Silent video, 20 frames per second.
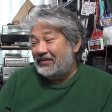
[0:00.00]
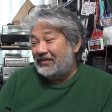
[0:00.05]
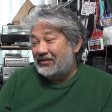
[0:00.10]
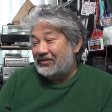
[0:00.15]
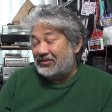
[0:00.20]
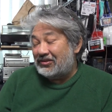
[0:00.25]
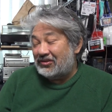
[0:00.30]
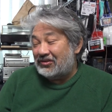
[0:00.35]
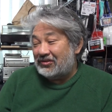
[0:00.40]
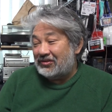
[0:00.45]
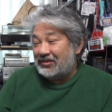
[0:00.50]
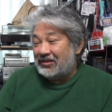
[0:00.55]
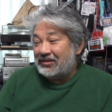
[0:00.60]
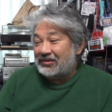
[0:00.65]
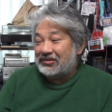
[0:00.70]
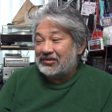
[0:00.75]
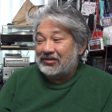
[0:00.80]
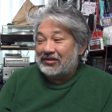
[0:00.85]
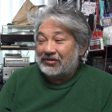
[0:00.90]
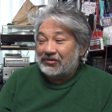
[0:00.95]
そうで
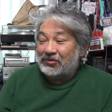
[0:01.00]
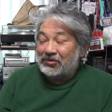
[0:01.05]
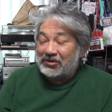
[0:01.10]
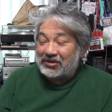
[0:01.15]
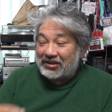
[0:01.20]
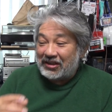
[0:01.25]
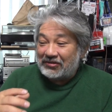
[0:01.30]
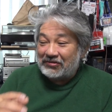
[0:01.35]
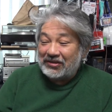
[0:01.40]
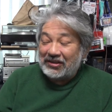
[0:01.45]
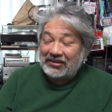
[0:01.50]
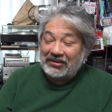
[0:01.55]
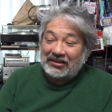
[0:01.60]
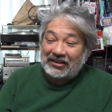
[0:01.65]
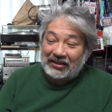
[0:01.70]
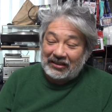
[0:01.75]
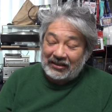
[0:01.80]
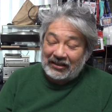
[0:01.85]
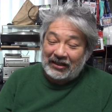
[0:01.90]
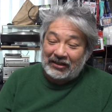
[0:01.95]
お近くだった
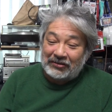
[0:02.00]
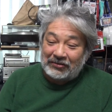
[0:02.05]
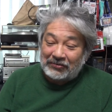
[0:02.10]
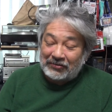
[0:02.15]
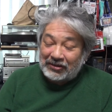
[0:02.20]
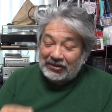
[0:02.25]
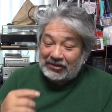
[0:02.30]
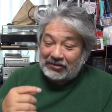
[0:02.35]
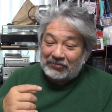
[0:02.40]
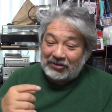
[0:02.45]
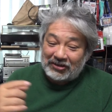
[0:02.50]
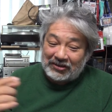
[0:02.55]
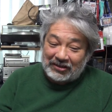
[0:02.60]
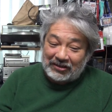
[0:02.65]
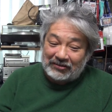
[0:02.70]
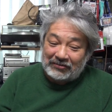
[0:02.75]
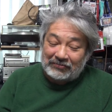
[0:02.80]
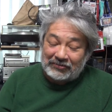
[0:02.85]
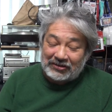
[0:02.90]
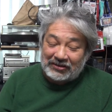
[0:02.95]
らねあのいつも行って
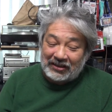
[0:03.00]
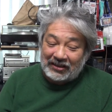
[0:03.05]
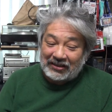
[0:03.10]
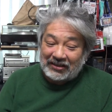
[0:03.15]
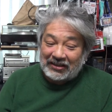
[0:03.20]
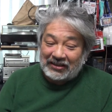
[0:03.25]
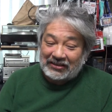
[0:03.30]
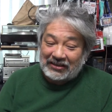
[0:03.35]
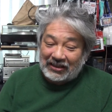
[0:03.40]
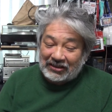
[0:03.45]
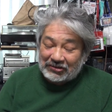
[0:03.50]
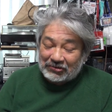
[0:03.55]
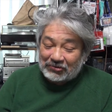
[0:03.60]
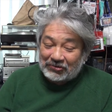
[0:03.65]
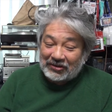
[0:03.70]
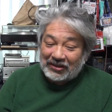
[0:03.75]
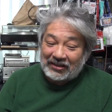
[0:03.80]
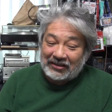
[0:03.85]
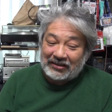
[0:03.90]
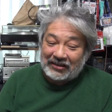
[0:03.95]
る無線機屋さんあそ
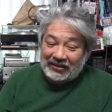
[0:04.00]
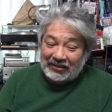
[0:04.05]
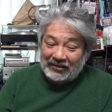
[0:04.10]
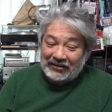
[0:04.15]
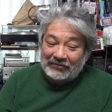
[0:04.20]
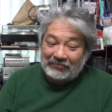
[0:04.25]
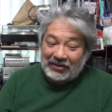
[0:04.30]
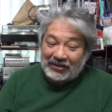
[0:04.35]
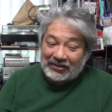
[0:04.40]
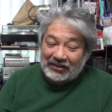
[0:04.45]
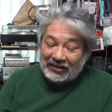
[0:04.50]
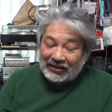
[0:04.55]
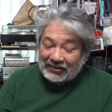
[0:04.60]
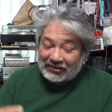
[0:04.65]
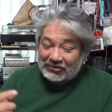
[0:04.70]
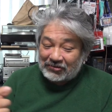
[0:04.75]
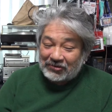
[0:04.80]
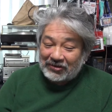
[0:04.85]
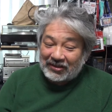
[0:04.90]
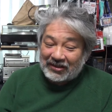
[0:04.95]
こなんでねまた
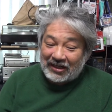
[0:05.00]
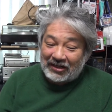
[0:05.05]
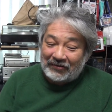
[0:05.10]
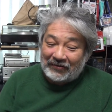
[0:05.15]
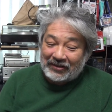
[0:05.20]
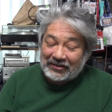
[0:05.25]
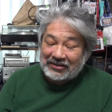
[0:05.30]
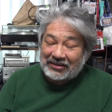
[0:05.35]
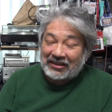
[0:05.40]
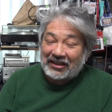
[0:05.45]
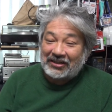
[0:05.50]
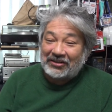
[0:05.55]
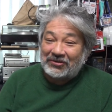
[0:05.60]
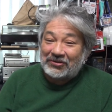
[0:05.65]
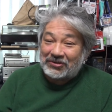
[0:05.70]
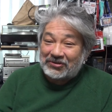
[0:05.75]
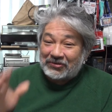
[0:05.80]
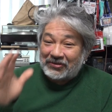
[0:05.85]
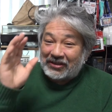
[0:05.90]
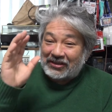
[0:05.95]
そこで買わせたらよろ
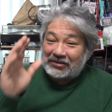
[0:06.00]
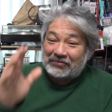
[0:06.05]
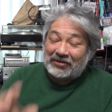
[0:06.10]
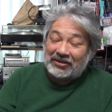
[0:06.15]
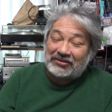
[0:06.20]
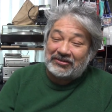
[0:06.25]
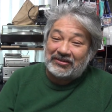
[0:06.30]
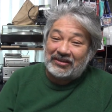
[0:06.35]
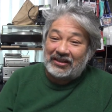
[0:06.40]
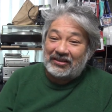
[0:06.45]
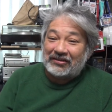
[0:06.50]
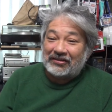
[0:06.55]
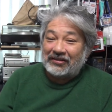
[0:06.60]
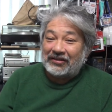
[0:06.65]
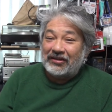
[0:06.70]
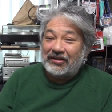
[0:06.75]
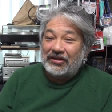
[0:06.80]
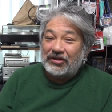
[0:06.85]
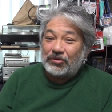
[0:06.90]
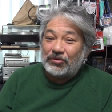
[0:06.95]
しくお願いしますね
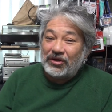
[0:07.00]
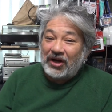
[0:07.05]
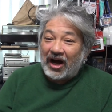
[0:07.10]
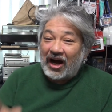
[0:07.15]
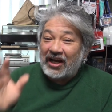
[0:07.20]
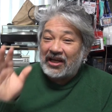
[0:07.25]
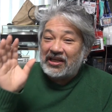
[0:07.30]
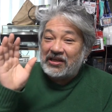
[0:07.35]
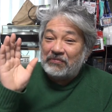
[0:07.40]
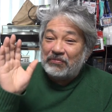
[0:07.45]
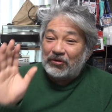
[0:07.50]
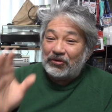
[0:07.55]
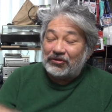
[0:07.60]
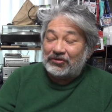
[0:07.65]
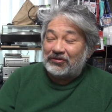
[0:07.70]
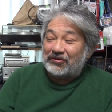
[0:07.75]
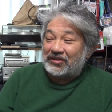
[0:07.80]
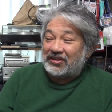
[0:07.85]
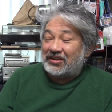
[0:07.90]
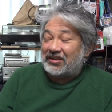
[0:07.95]
とこれアイボール
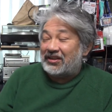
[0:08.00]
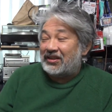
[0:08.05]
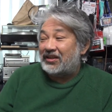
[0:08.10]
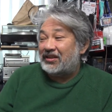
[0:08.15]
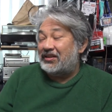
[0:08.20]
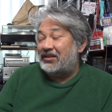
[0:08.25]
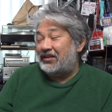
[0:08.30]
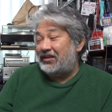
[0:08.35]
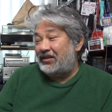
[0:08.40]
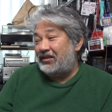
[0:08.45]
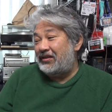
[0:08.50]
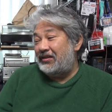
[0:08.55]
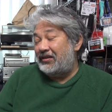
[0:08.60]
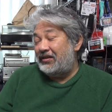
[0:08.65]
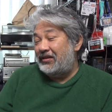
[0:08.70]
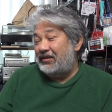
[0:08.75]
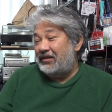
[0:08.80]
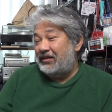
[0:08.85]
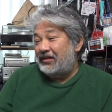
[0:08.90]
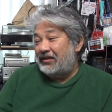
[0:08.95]
のきっかけでね
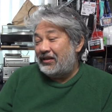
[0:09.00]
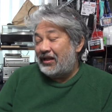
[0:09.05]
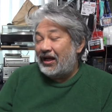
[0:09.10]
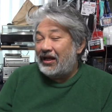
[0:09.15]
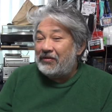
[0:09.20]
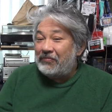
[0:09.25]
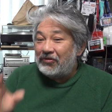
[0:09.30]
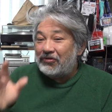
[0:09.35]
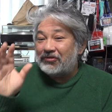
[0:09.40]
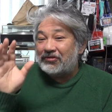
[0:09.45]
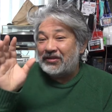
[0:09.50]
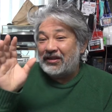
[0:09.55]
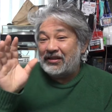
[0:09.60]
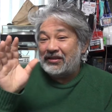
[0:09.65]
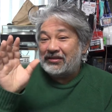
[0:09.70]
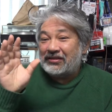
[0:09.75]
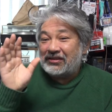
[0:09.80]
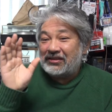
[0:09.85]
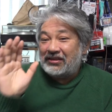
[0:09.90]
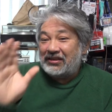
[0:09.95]
でアイボールね好
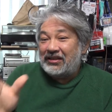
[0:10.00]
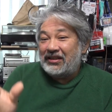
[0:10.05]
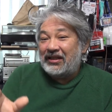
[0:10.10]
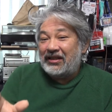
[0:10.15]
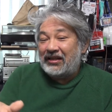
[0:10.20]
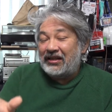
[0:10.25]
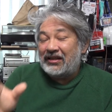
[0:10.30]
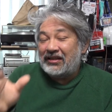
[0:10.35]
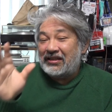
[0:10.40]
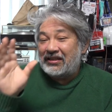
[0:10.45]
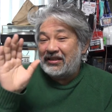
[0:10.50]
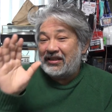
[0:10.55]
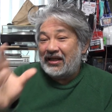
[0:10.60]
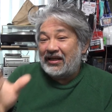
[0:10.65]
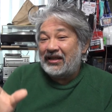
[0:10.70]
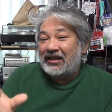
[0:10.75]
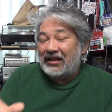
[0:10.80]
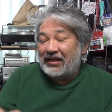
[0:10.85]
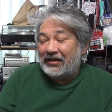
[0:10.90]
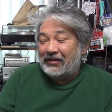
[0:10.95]
きな派嫌い
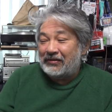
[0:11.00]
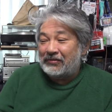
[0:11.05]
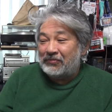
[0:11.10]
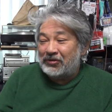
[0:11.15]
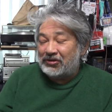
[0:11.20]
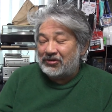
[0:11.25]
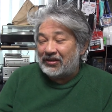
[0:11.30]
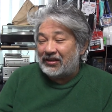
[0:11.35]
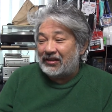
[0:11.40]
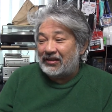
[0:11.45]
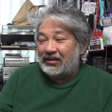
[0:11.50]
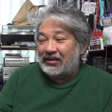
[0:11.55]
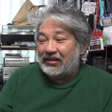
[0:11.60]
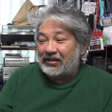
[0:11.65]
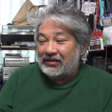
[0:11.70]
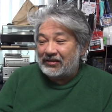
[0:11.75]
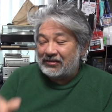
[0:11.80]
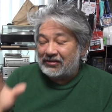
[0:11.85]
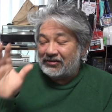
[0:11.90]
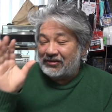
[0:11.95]
派もちろん
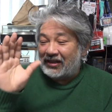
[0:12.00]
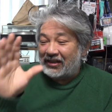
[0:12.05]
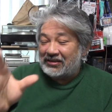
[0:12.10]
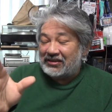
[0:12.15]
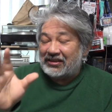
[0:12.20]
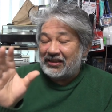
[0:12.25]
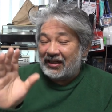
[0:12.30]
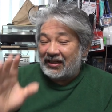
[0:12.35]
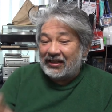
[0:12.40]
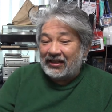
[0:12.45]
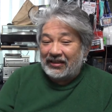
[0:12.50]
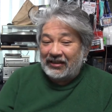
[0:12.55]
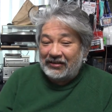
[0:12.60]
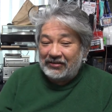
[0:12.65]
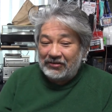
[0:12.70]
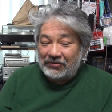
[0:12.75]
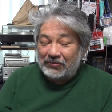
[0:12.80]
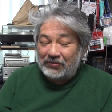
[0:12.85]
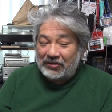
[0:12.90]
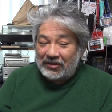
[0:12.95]
する派しない派
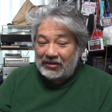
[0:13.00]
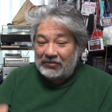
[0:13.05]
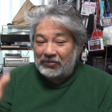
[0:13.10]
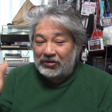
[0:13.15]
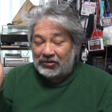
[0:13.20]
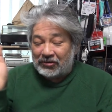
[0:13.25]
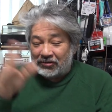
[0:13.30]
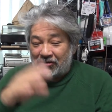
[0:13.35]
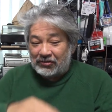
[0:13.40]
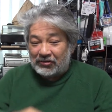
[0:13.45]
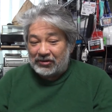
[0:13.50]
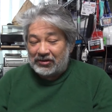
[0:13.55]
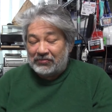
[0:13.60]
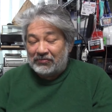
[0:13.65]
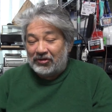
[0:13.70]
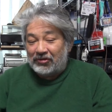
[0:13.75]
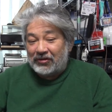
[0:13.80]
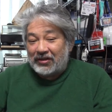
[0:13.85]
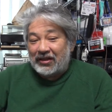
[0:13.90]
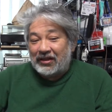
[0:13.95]
ね僕はもうどっち
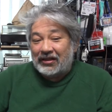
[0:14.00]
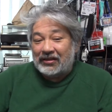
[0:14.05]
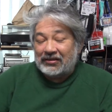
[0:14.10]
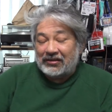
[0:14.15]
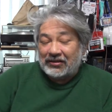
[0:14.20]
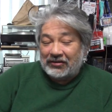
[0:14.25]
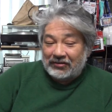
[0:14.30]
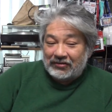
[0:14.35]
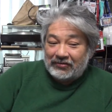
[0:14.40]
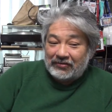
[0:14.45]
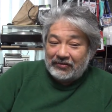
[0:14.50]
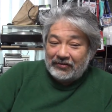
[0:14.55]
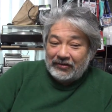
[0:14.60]
も OK なんですけど